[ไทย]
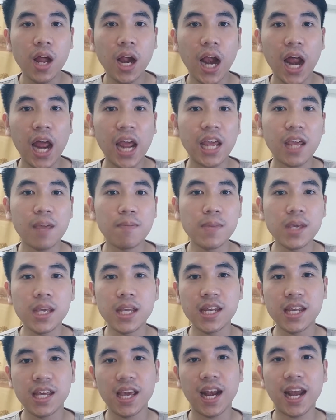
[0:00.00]
ใครมี
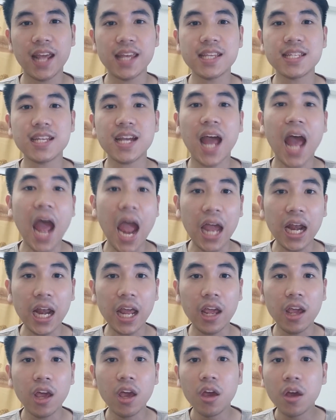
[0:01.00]
ดีอะไรอยากจะขายอะไร
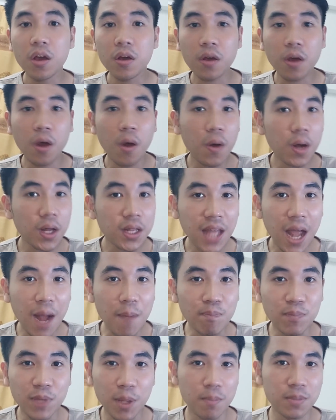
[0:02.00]
เขาก็
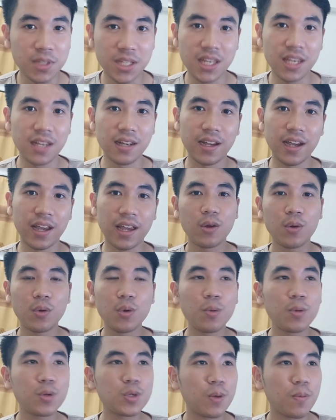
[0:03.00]
ทำเต็มที่เลย คุ
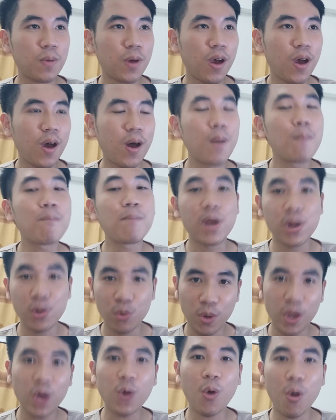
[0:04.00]
ณผู้ชมก็ไปดู
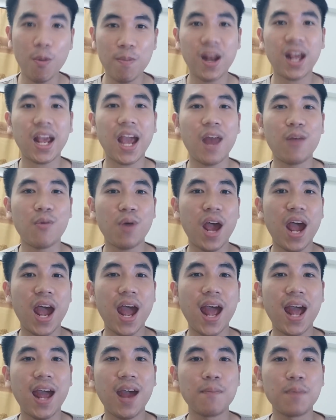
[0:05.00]
ให้ครบละกันว่า
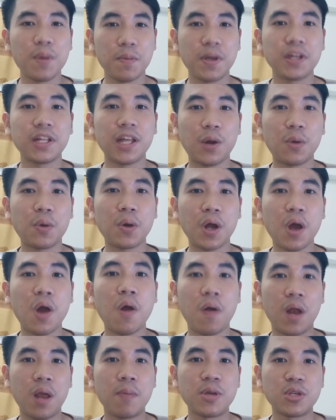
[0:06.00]
เมมเบอร์แต่ละคนเขา
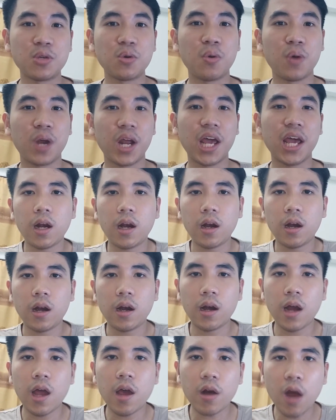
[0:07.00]
เอาอะไรมาโชว์นะฮะ
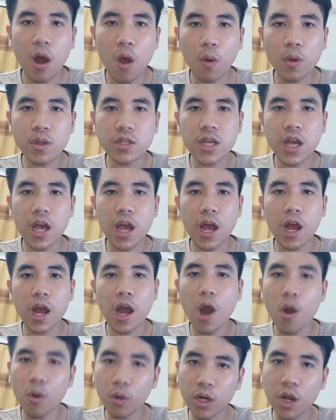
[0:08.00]
แล้วเราก็จะ
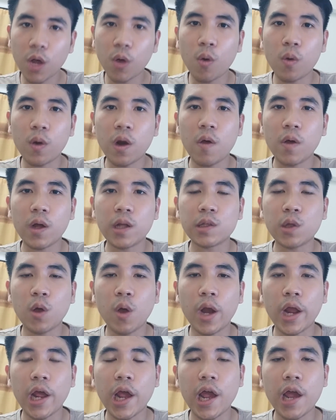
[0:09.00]
เข้าเรื่องของเรากันต่อ
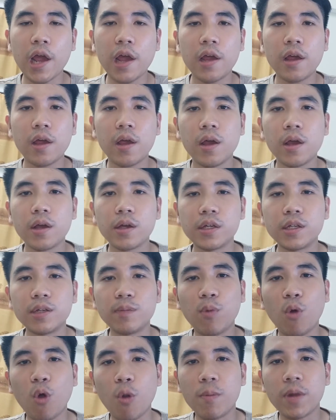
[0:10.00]
นะฮะคือ
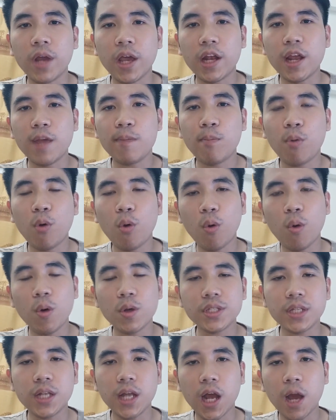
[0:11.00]
ผมเนี่ยได้โพส
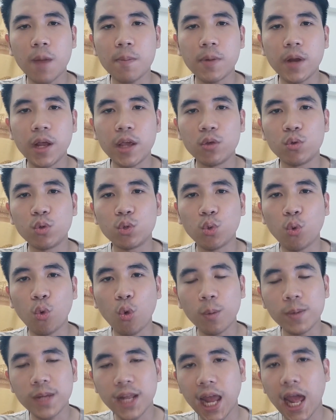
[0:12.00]
ต์นะครับใน
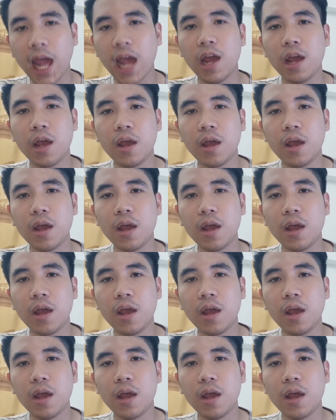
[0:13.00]
YouTube นี่แหละ